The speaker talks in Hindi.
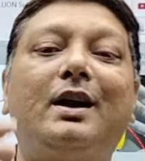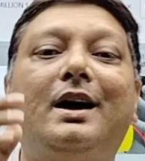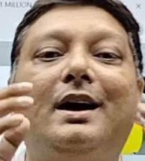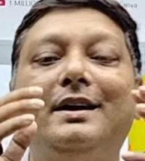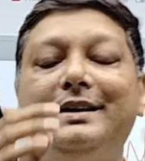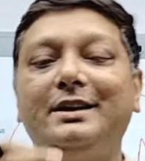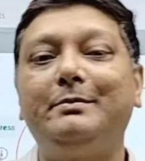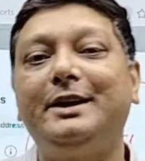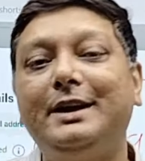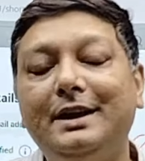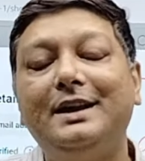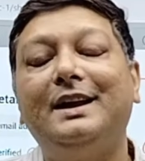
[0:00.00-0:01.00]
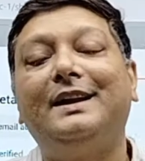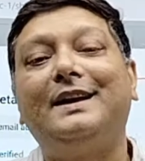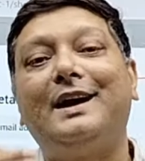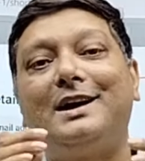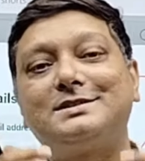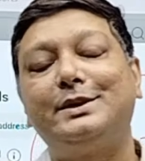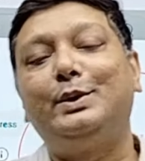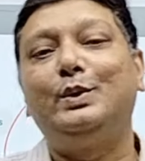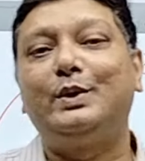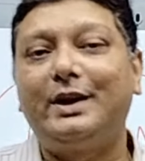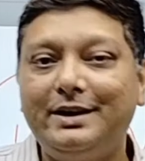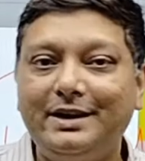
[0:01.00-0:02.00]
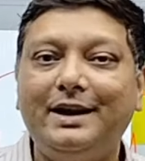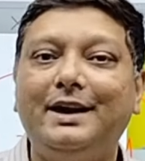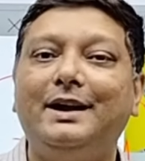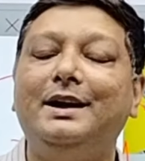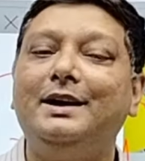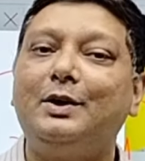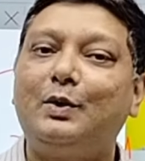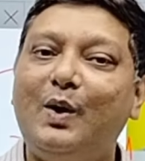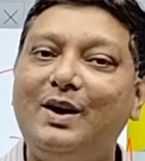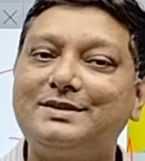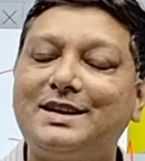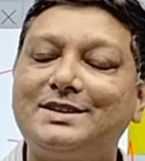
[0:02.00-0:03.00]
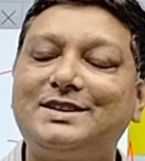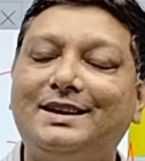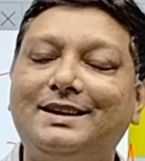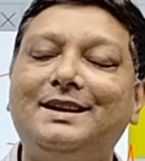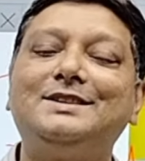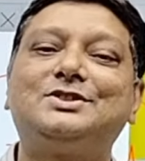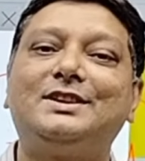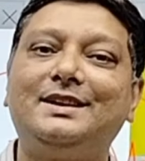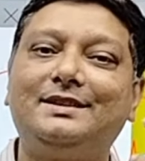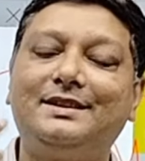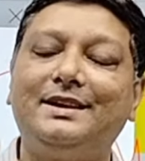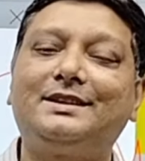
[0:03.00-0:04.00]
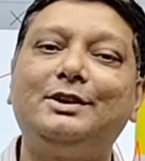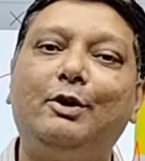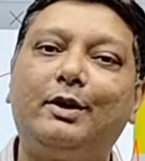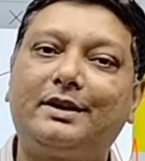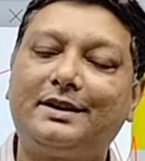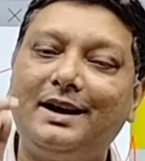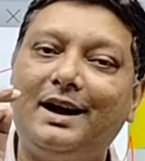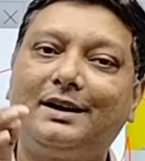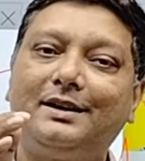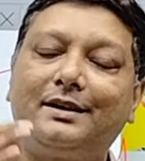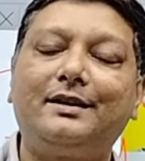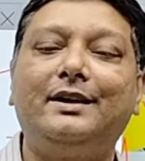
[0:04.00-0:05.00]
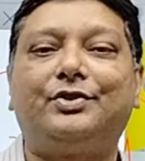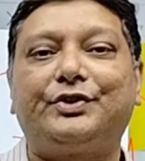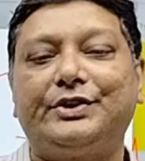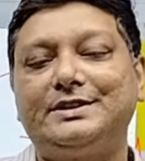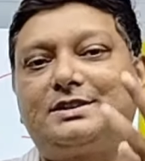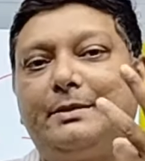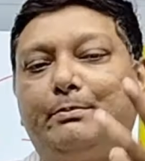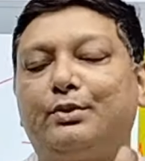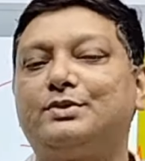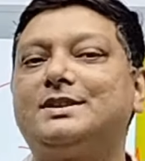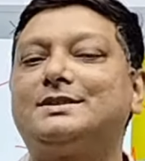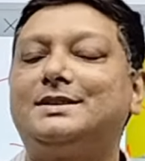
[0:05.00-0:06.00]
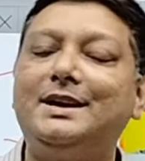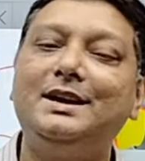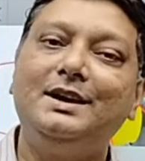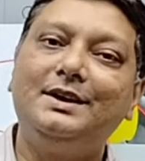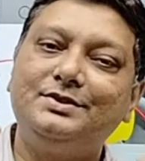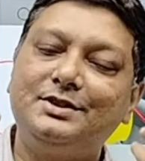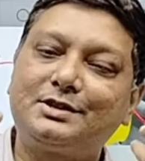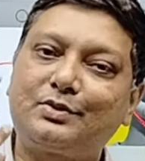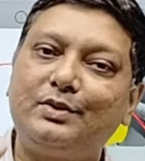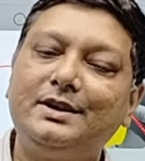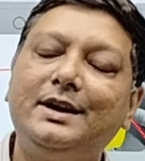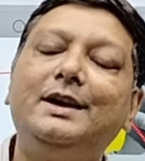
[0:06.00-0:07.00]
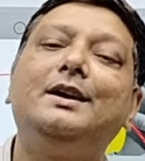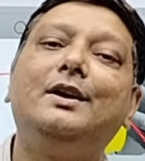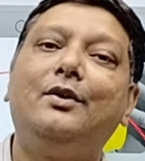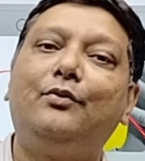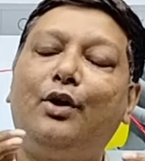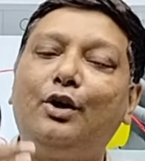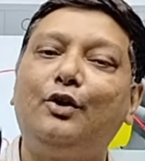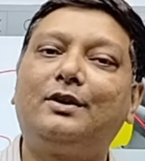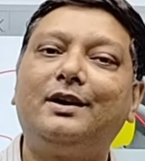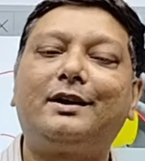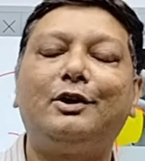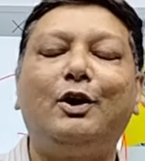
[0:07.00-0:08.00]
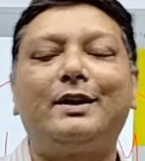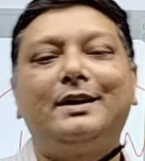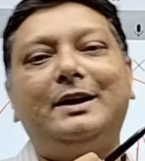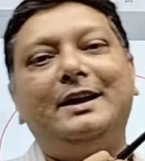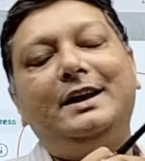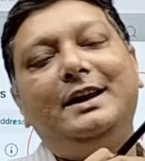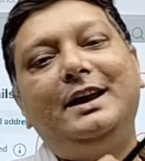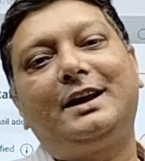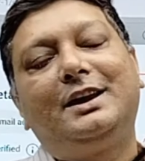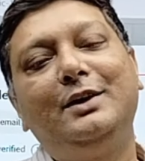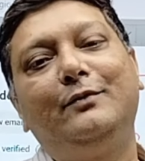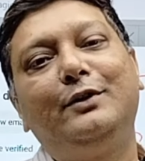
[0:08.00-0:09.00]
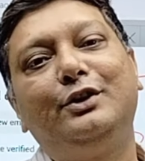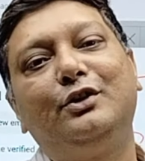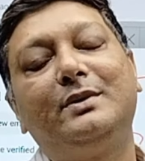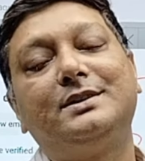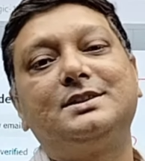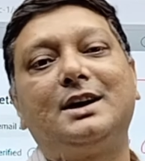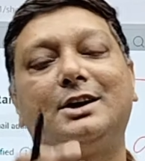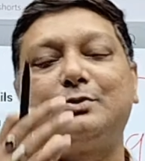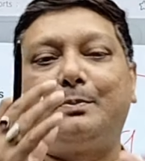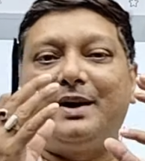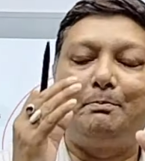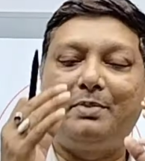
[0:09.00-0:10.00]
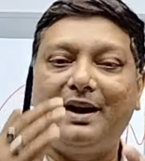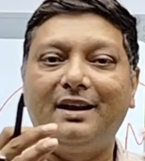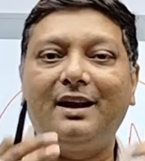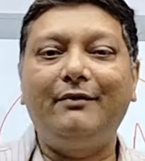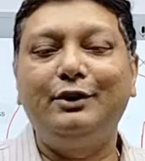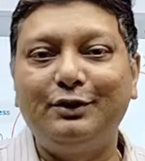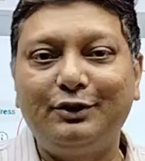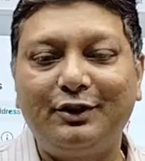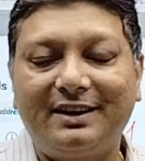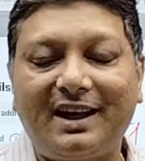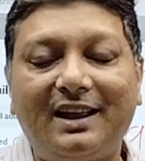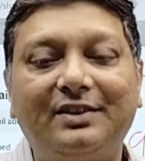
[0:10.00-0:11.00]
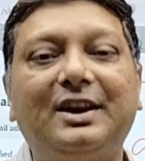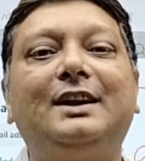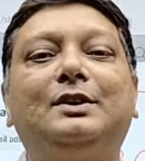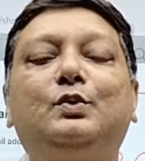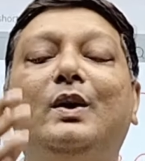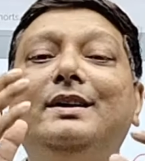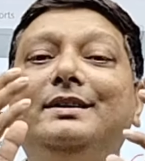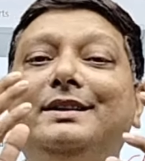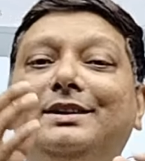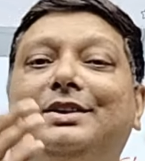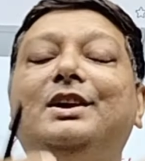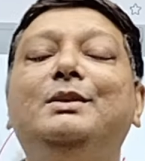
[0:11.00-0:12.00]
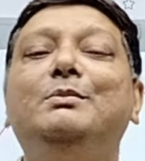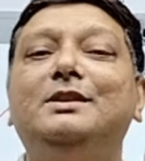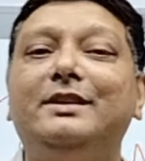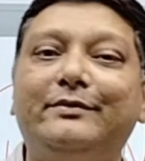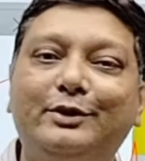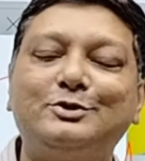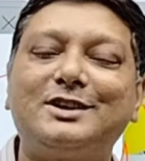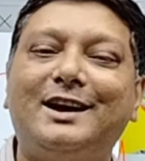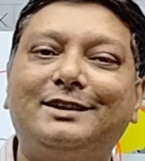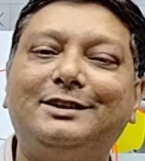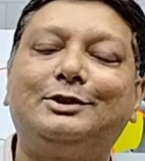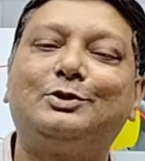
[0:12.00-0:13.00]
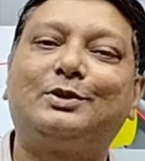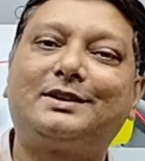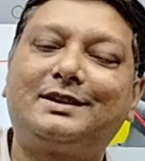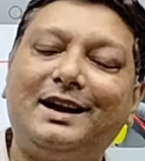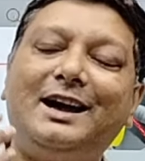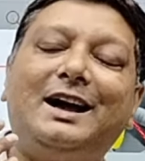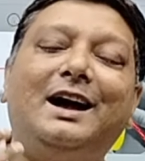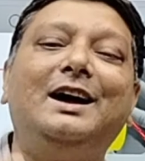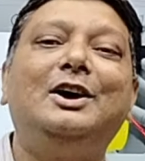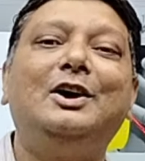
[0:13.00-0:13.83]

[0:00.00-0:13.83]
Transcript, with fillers: है और अर्निंग भी यहां से हो रही है कौन सा चैनल है चलिए देखते हैं और क्या कर रहे हैं थ्री स्टेप प्रोसेस है जिसको ये फॉलो कर रहे हैं और एक ही वीडियो में जी हाँ जो, जो पहला वीडियो इन्होंने डाला था 23 मिलियन व्यूज आए थे तो क्या